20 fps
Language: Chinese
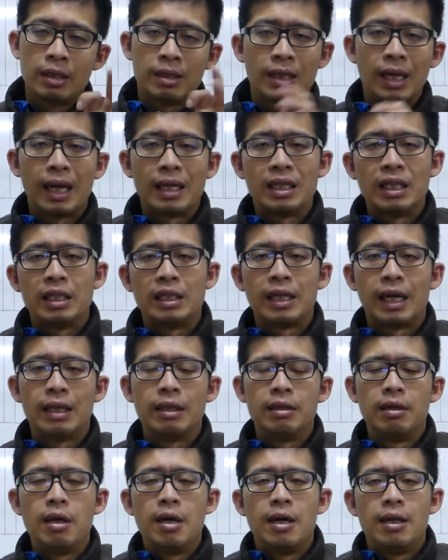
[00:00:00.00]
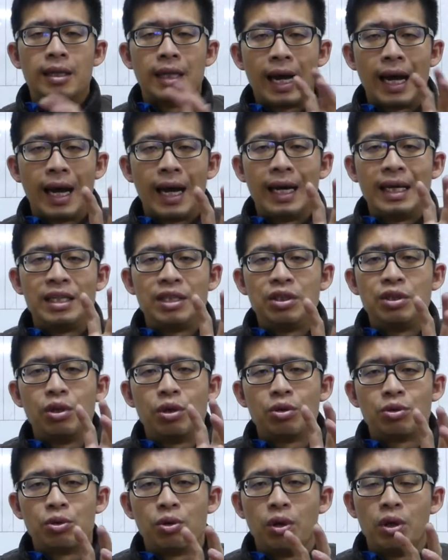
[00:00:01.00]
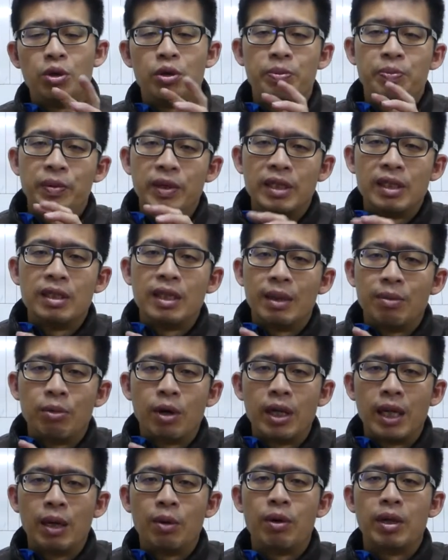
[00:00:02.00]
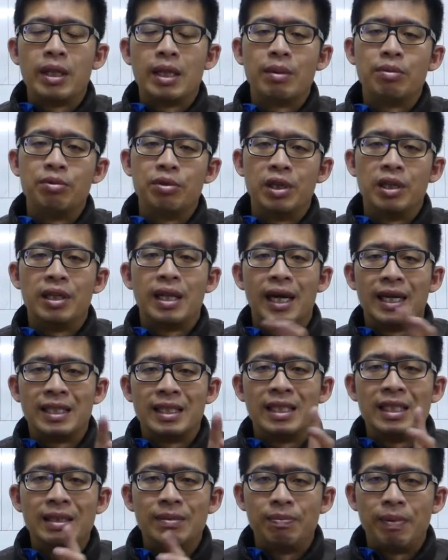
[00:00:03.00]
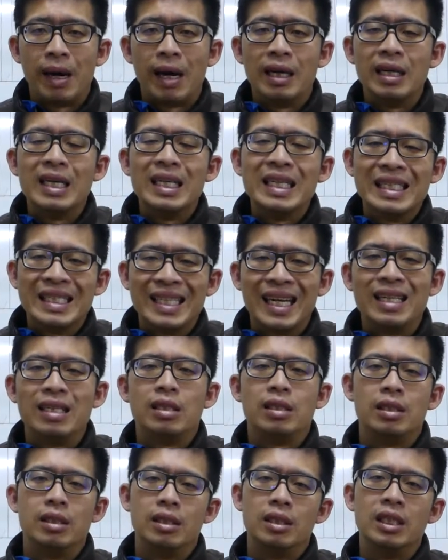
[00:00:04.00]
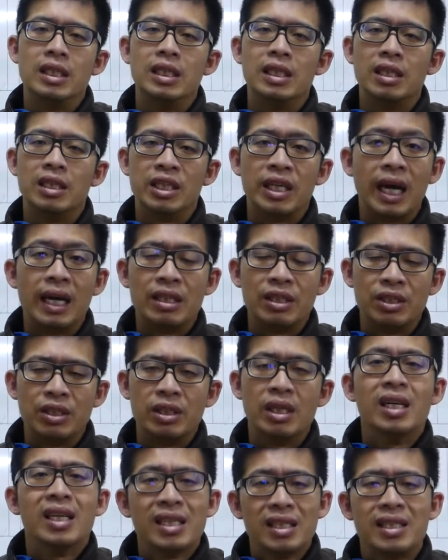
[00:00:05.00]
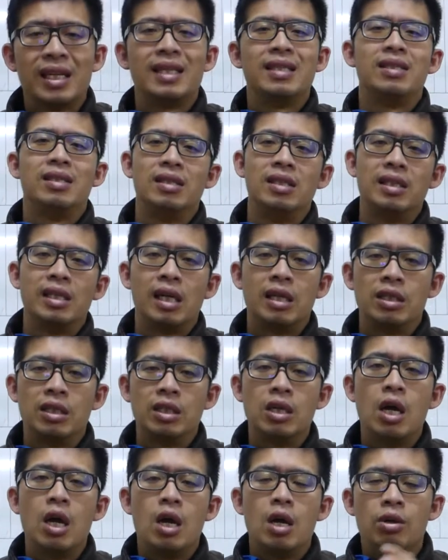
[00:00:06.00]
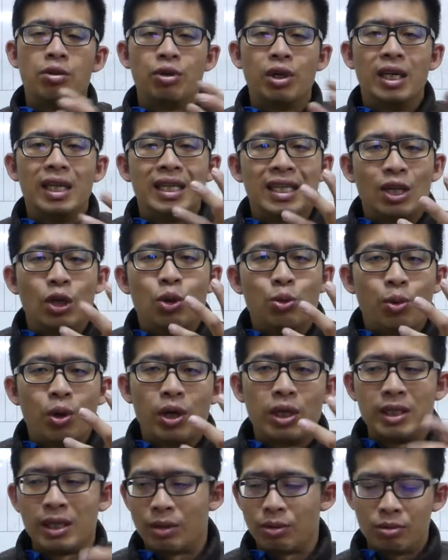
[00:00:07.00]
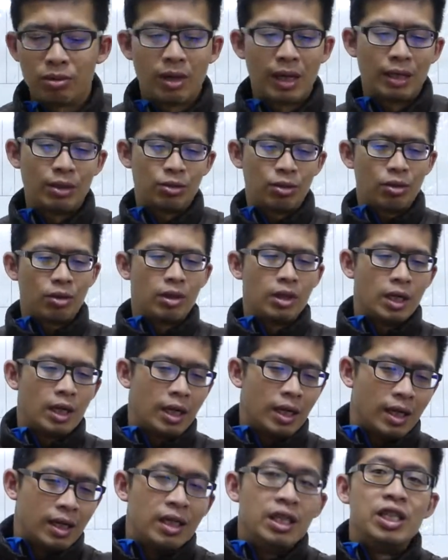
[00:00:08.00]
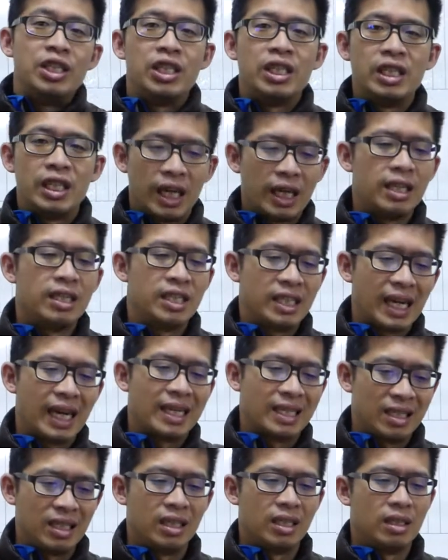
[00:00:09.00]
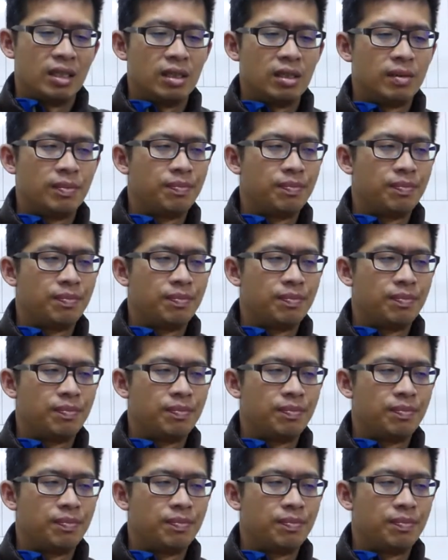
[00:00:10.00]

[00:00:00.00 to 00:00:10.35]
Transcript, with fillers: 再来第三。它还是有所，因为毕竟 M1A1 汤普森它是一把二战时期的枪支，二战时期的枪支，所以以 QMO 的角度来说，你今天假设，